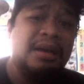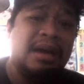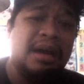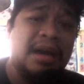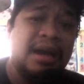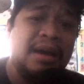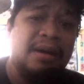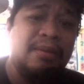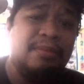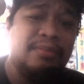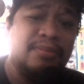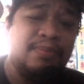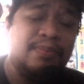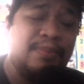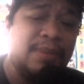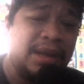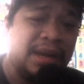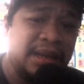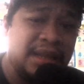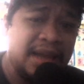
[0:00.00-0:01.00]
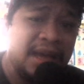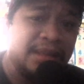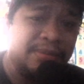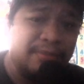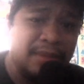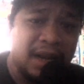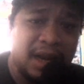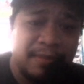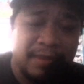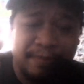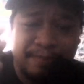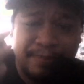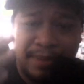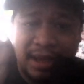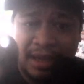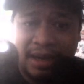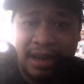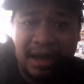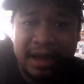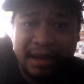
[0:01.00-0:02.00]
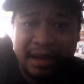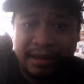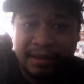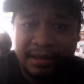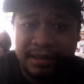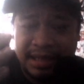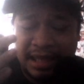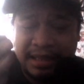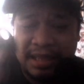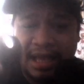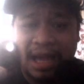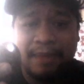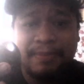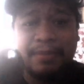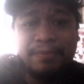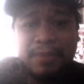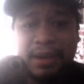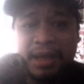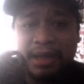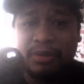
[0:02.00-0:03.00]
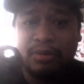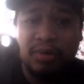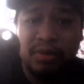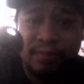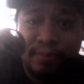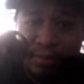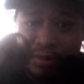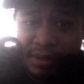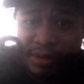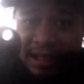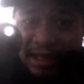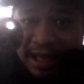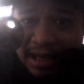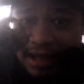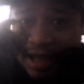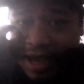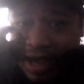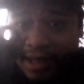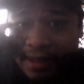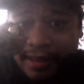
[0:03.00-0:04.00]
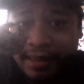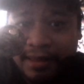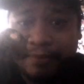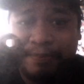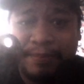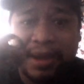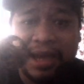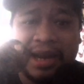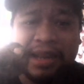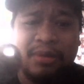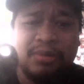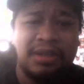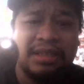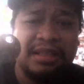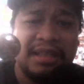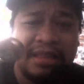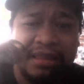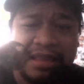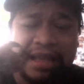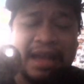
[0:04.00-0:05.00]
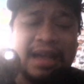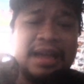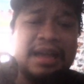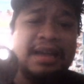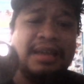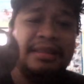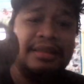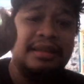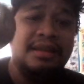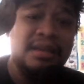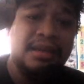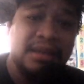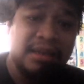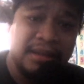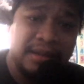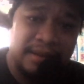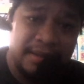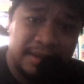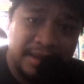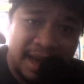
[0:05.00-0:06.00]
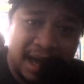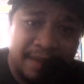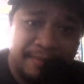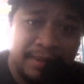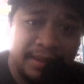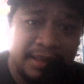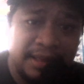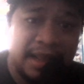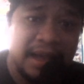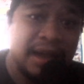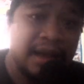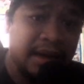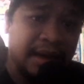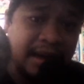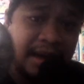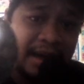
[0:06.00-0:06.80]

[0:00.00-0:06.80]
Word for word: um, barya at maraming pera ang dadami pa doon po sa lagayan ng pera nyo sa tindahan. Gamit lang